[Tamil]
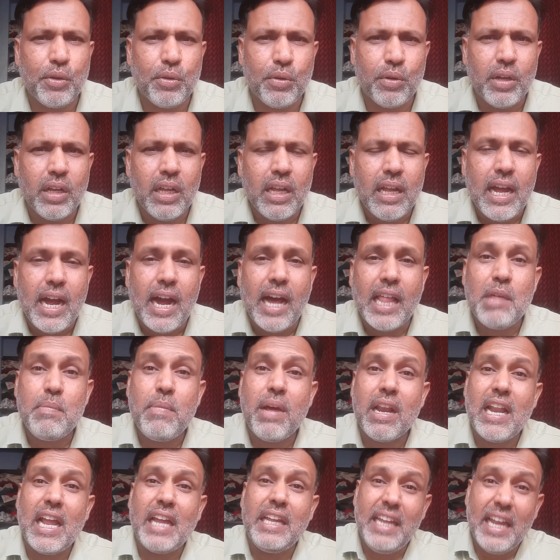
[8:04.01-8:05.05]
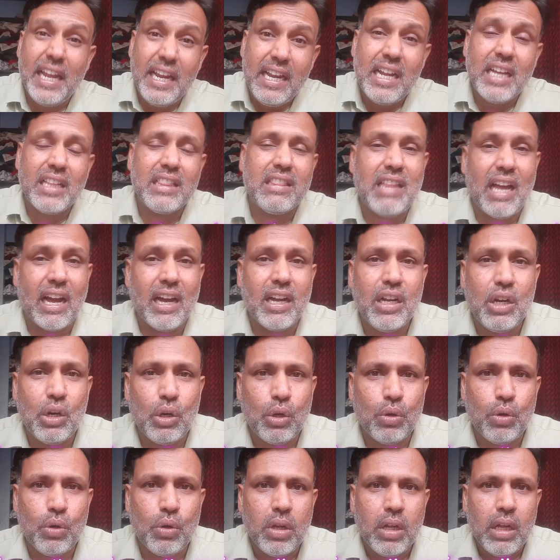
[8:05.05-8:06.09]
அதே மாதிரி நான் எங்க தங்கணும்
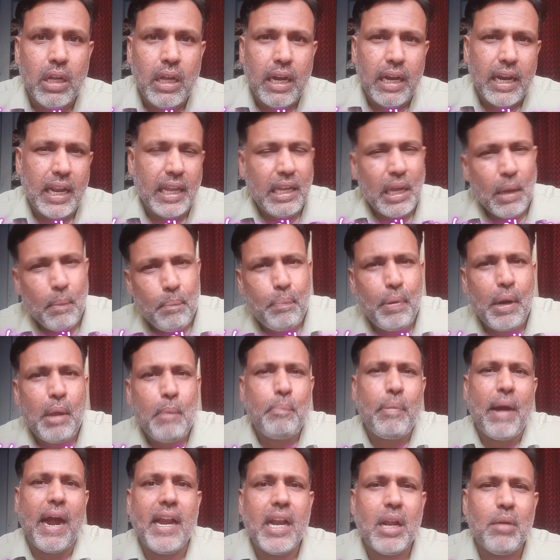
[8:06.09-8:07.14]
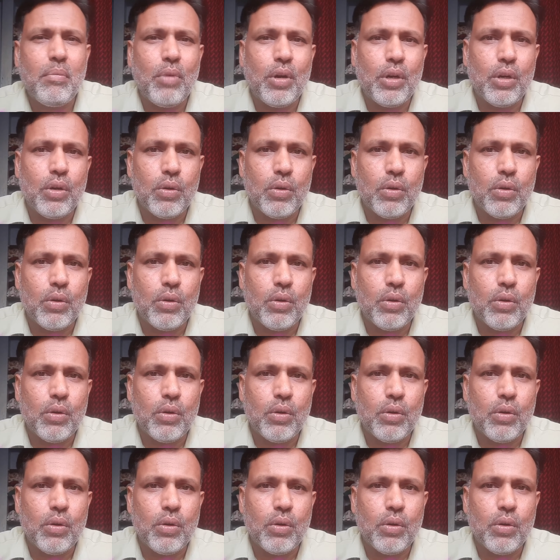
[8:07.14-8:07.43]
நான் எப்படி பயணம் பண்ணணும்